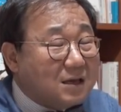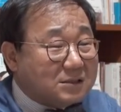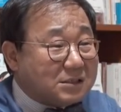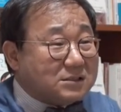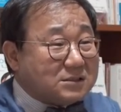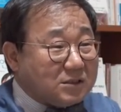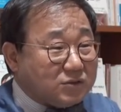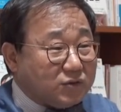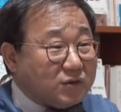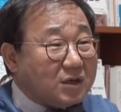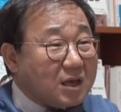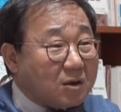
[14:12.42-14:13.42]
실제
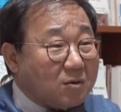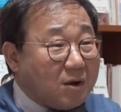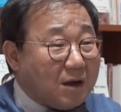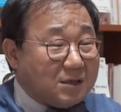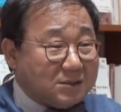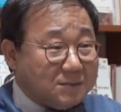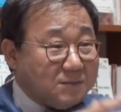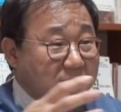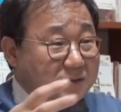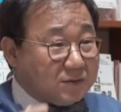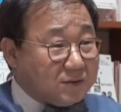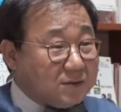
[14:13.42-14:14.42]
수령액과
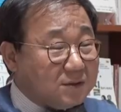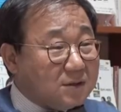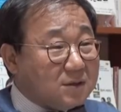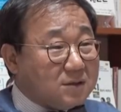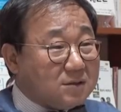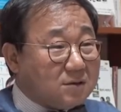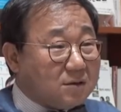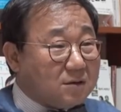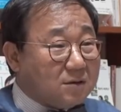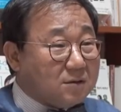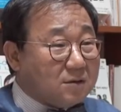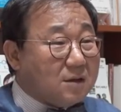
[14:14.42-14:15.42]
심리적으로
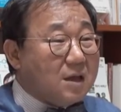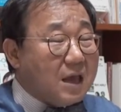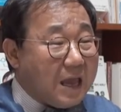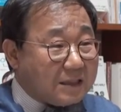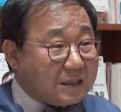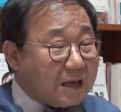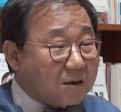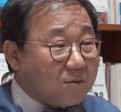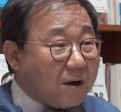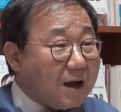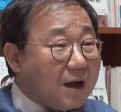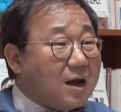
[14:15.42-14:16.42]
느끼는
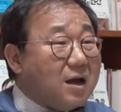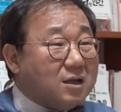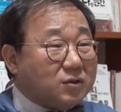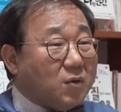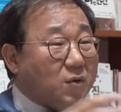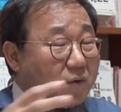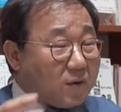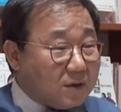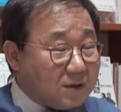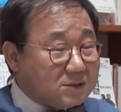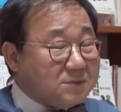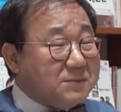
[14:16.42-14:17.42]
혜택과 또
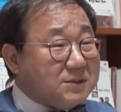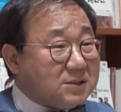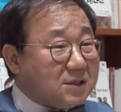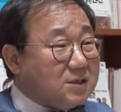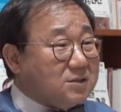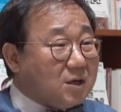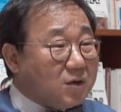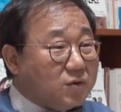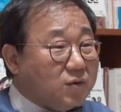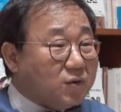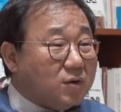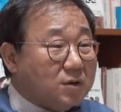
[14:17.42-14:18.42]
심리적인
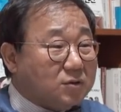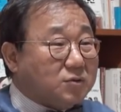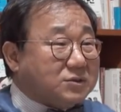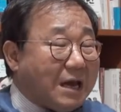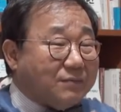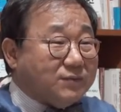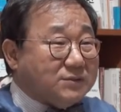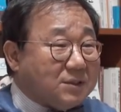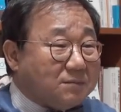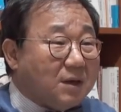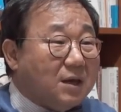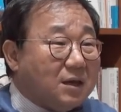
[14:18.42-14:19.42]
여유 또
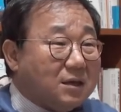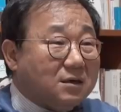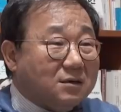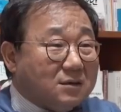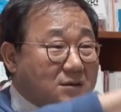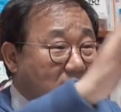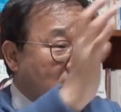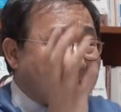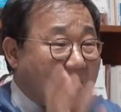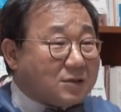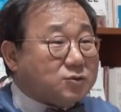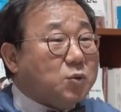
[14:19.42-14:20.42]
자부심 이런 것들을
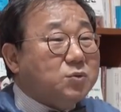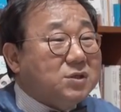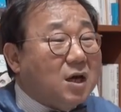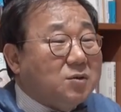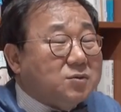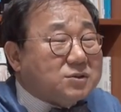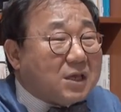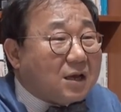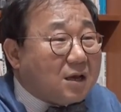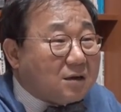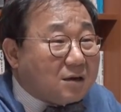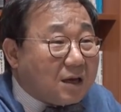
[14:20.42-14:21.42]
다 총량으로
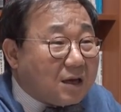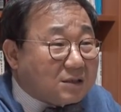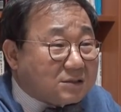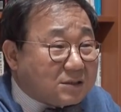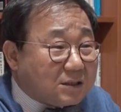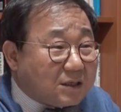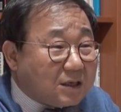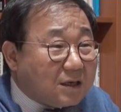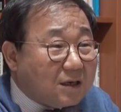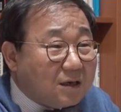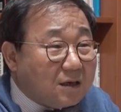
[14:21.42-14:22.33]
생각을 해야지